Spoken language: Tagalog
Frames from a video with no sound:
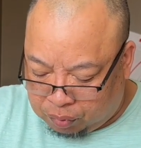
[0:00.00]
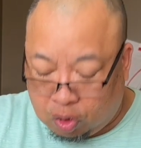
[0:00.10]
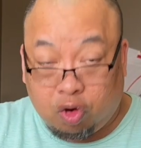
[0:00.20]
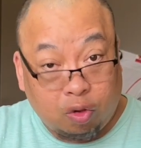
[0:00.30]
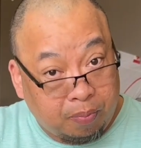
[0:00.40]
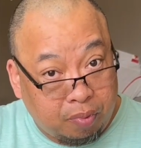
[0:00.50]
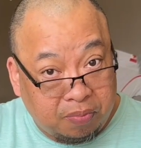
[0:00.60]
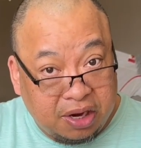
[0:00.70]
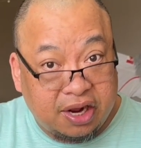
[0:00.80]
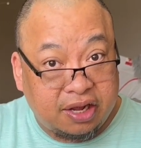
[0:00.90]
oh,
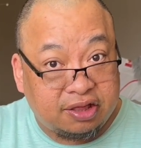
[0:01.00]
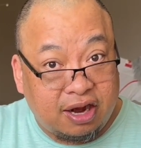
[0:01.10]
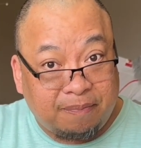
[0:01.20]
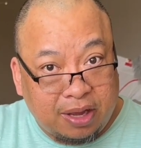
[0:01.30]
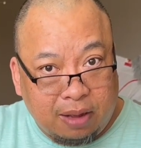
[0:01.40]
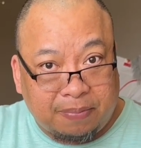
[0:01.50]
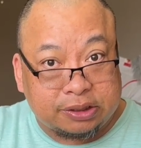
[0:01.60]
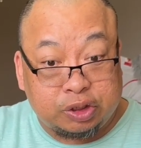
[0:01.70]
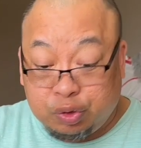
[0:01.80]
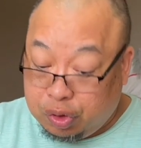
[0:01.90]
bumili na kayong tilapia,
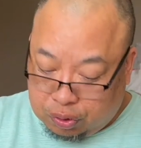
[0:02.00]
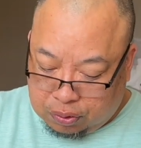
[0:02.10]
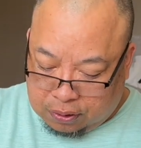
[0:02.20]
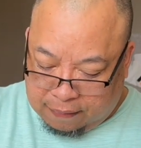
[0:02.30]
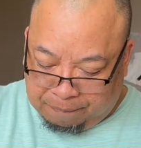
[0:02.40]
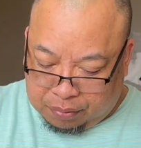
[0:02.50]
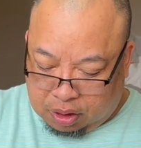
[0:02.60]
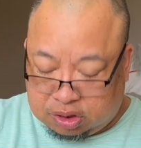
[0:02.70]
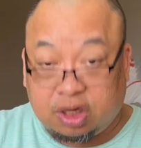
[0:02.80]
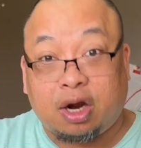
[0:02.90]
ipakso nyo.
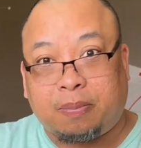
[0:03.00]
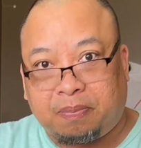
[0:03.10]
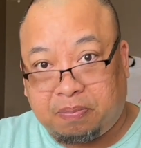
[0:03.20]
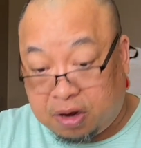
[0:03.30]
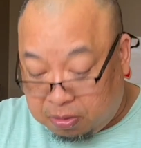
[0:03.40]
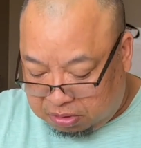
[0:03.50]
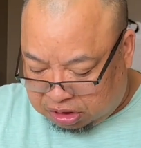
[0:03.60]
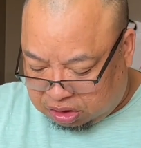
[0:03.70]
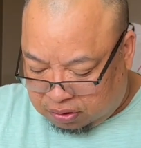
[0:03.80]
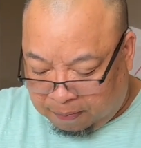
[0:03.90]
Sarap,
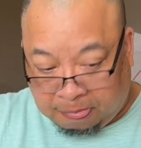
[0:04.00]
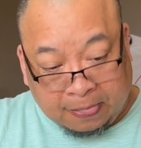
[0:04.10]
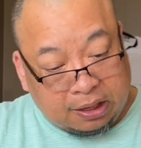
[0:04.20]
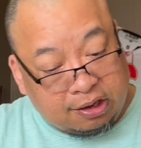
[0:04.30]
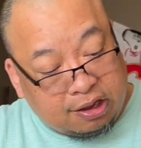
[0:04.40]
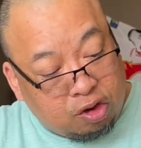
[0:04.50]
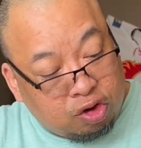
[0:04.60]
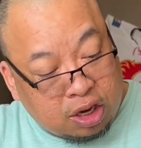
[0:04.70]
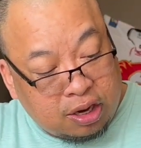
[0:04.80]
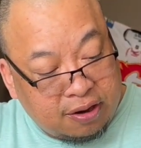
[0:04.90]
promise. Lagyan nyo
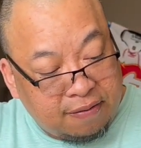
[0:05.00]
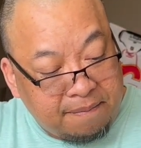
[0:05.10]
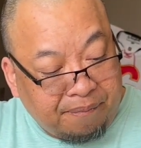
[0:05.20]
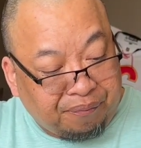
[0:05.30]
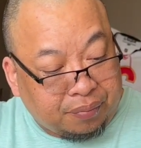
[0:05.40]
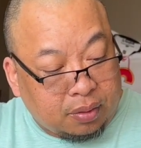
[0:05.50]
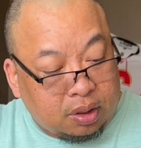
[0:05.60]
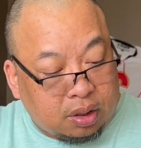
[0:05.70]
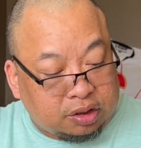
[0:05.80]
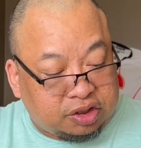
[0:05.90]
ng
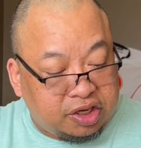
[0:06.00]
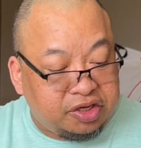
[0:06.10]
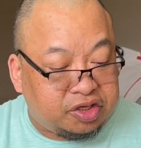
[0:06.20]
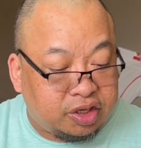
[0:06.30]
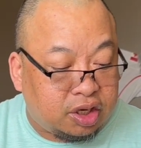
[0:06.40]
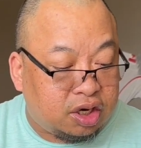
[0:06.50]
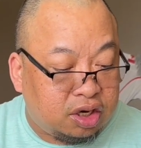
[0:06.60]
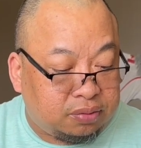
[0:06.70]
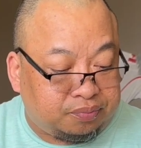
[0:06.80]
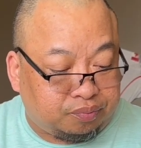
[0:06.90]

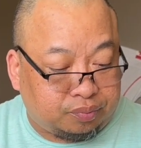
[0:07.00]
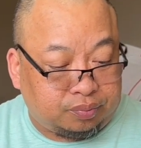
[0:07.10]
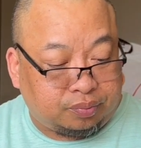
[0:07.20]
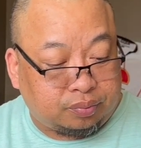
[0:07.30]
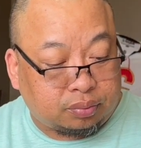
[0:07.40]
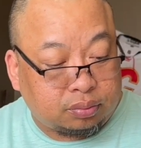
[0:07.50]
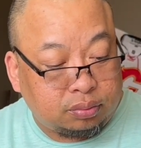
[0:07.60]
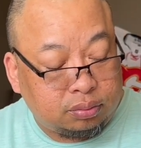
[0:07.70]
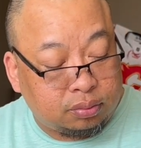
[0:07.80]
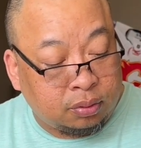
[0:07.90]
ginger,
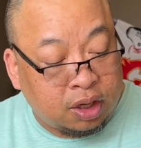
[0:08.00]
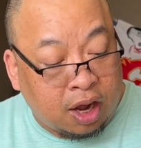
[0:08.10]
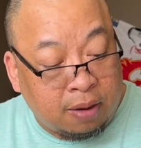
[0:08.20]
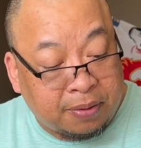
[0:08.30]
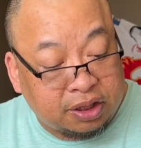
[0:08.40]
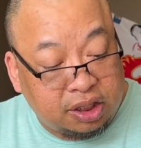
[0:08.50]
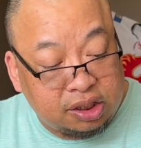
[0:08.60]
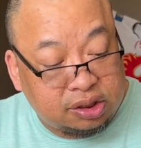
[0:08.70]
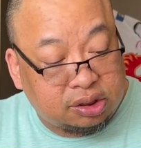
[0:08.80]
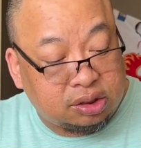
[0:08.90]
ng
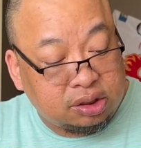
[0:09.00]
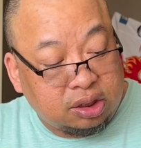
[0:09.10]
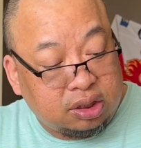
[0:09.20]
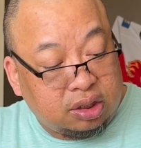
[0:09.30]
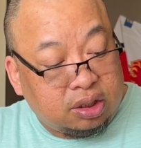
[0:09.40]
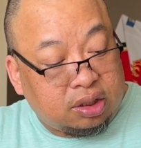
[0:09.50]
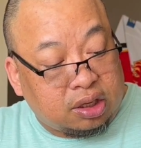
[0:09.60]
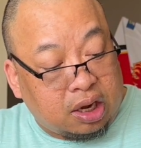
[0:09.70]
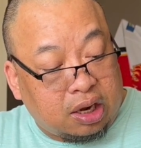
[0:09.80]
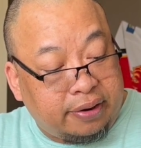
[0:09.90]
patis,
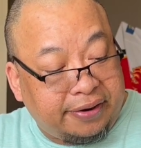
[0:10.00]
ng